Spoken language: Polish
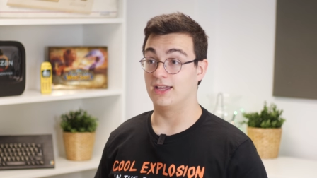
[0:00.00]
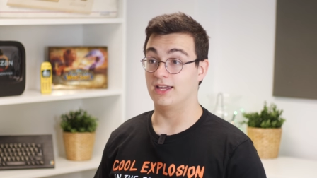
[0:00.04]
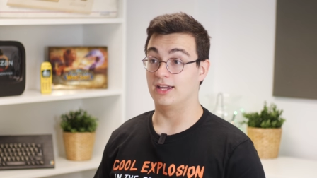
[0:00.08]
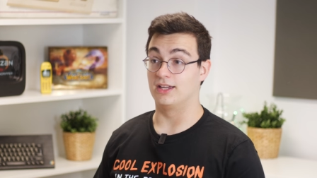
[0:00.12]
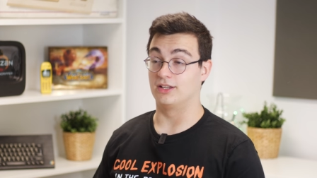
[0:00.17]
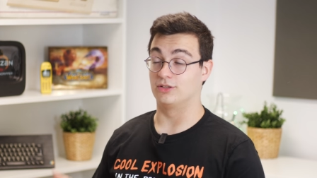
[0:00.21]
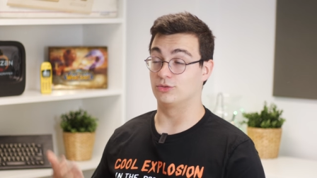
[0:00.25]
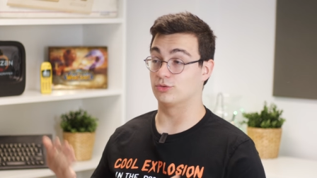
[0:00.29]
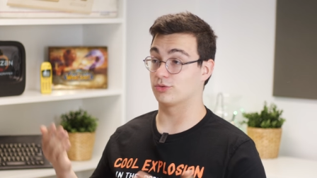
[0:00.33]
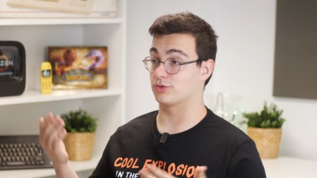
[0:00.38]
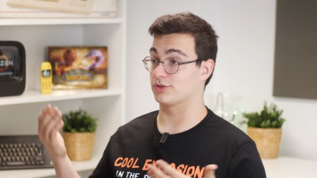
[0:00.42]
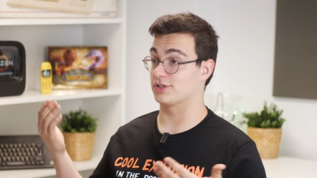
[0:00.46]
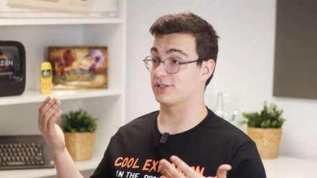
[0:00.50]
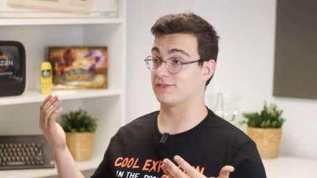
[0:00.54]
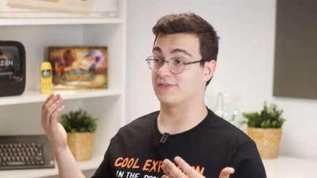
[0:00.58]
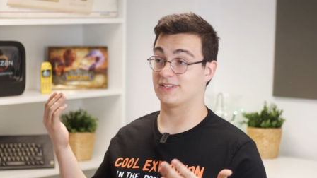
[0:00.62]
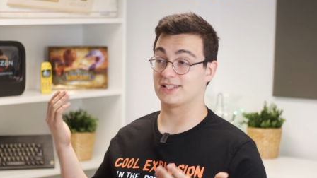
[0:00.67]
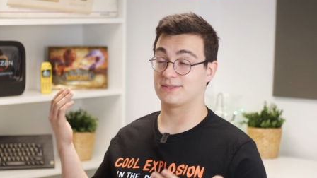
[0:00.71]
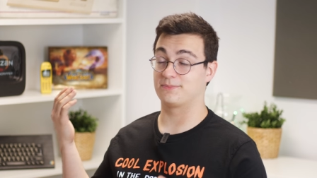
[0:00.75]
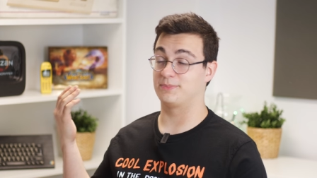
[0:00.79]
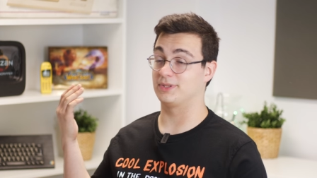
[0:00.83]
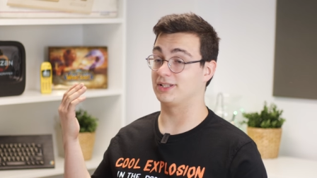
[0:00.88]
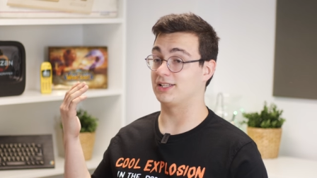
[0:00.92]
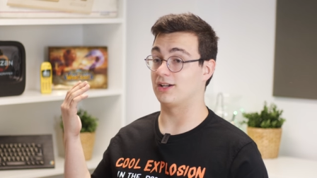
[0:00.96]
E, dużo z
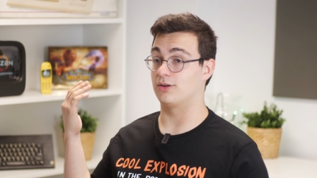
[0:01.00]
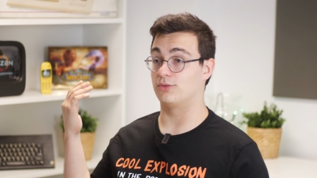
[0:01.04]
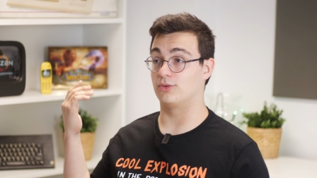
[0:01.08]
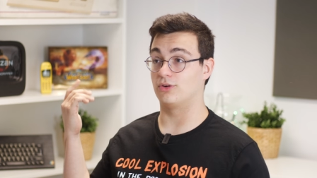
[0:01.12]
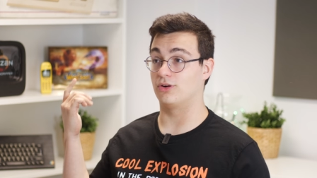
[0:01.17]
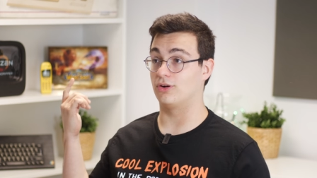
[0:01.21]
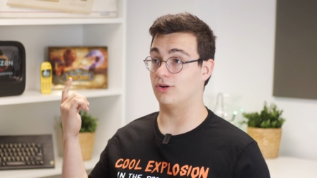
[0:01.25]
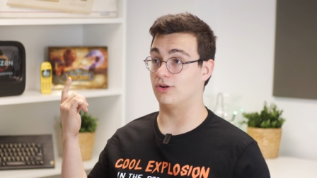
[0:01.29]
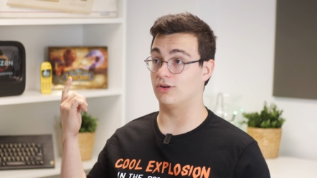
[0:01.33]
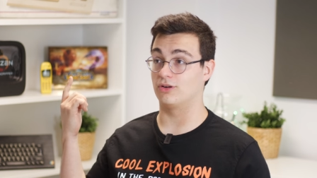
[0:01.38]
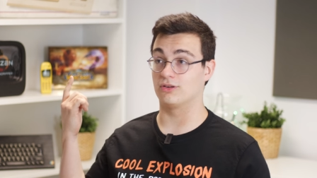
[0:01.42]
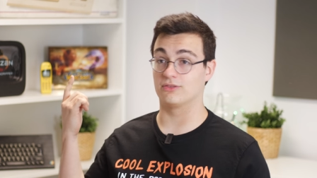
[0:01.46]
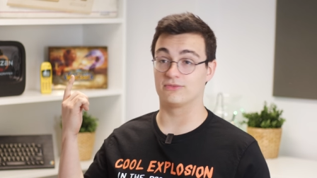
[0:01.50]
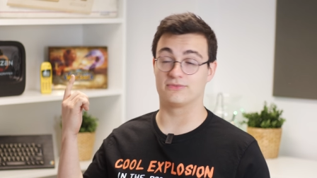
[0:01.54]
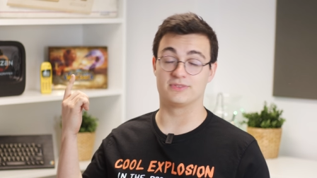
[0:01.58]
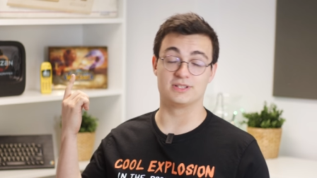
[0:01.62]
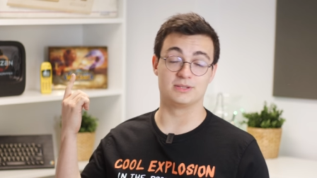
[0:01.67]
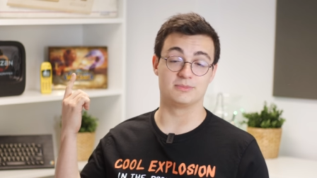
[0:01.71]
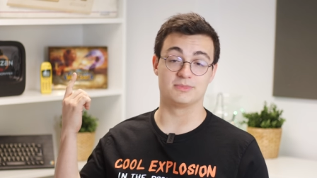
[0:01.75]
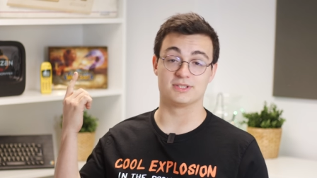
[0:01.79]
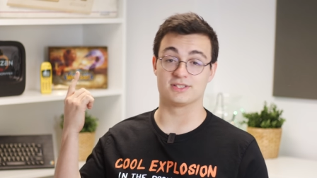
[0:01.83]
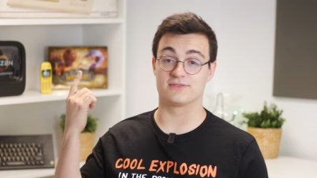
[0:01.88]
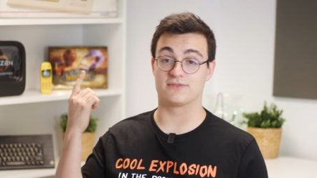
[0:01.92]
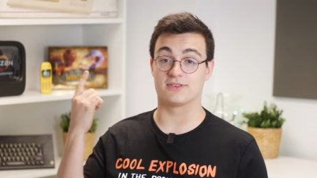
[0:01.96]
Was pytało o
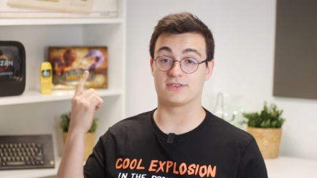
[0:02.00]
filmy